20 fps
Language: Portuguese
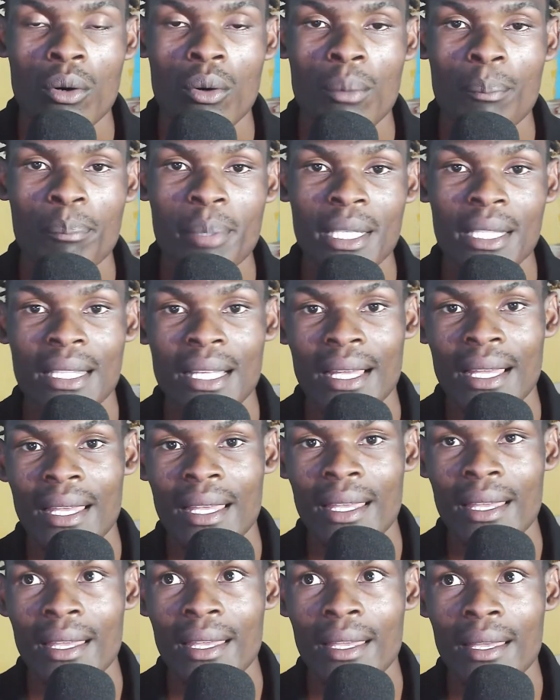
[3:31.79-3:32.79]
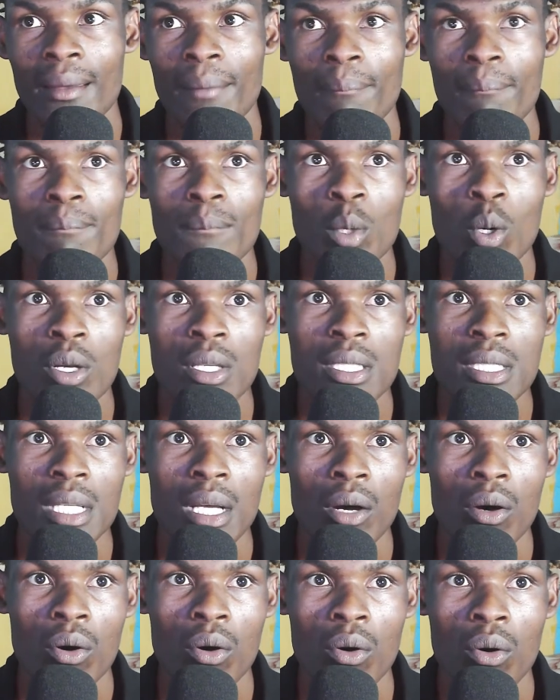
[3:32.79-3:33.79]
Pita é moça
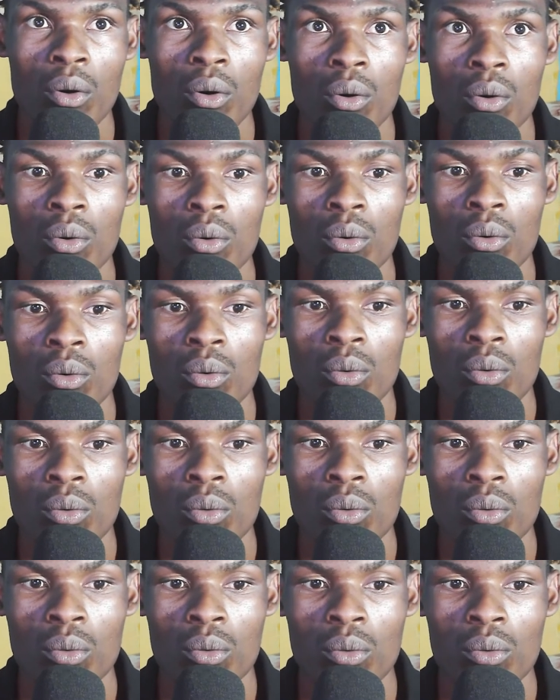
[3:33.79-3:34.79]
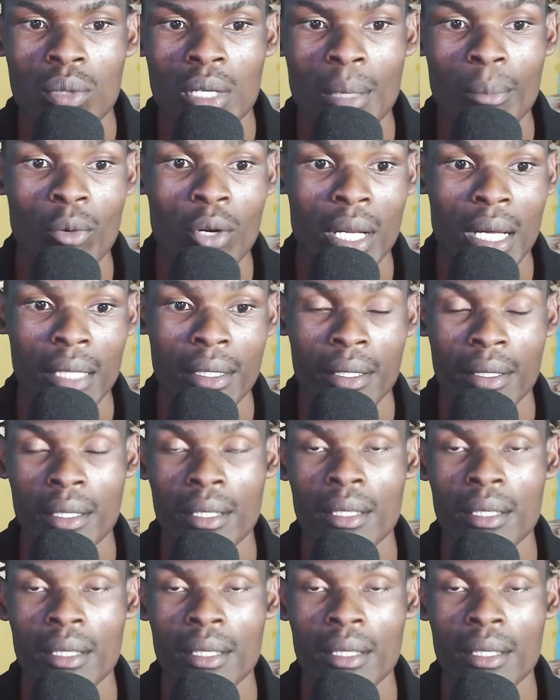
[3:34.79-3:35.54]
ou namorada, né?